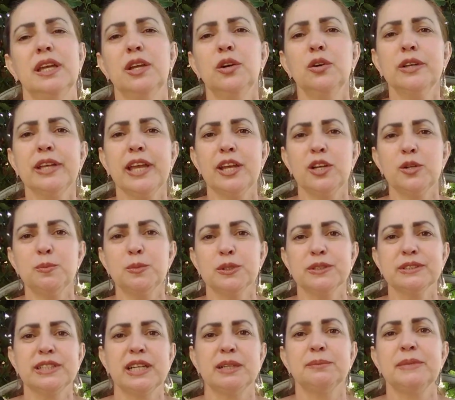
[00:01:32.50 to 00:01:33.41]
eu quero
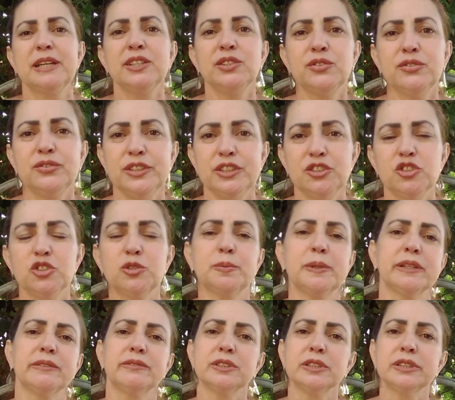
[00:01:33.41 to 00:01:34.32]
postar mais vídeos
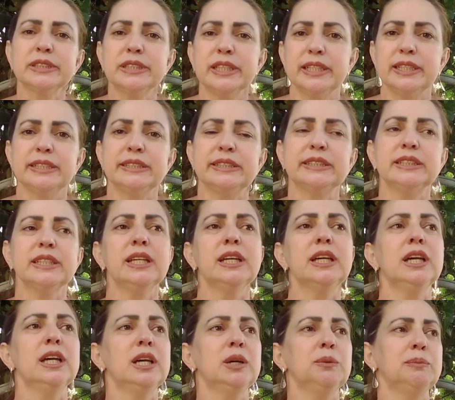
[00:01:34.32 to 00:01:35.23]
para vocês,
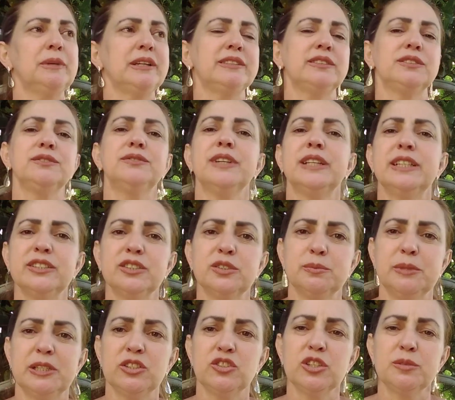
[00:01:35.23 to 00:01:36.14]
mas
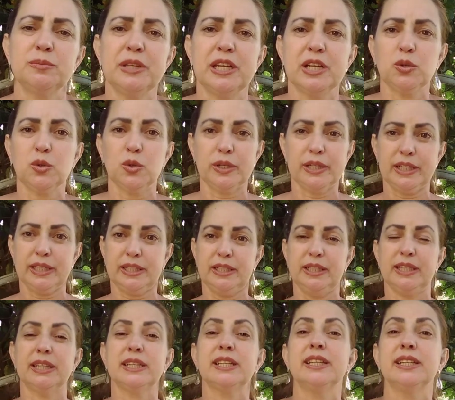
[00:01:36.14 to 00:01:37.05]
infelizmente a minha
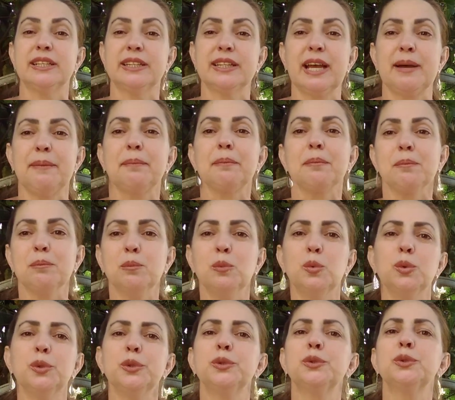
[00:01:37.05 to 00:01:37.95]
correria aqui tá
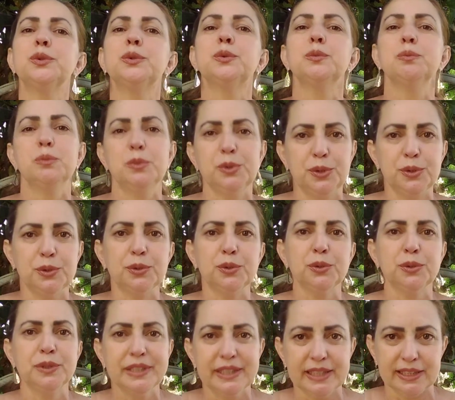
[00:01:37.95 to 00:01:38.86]
muito,
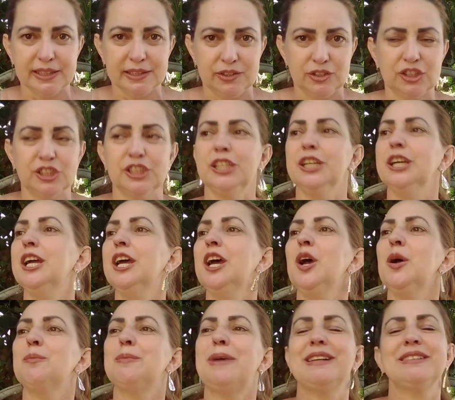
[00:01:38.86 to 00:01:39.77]
muito grande.
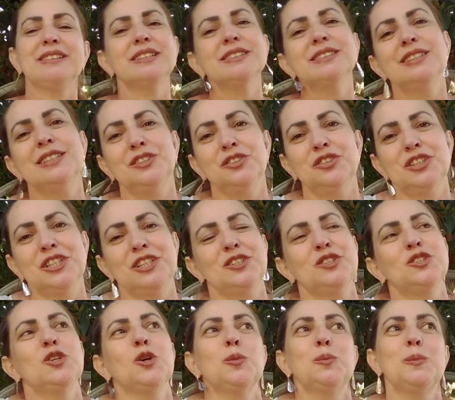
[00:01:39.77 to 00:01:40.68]
Mas assim,
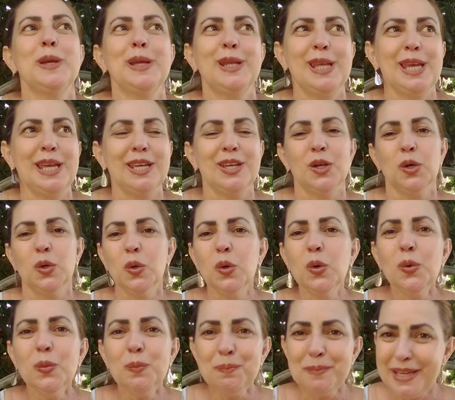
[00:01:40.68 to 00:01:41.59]
gente, eu peguei
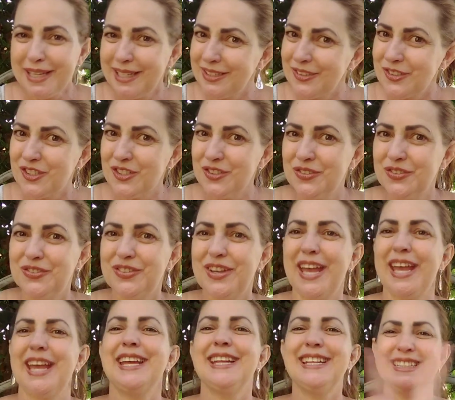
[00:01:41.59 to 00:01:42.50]
um mês de
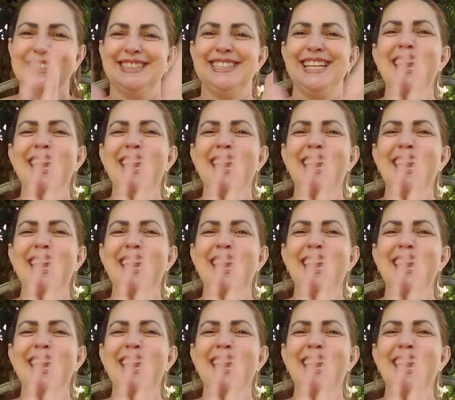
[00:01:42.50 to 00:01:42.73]
férias.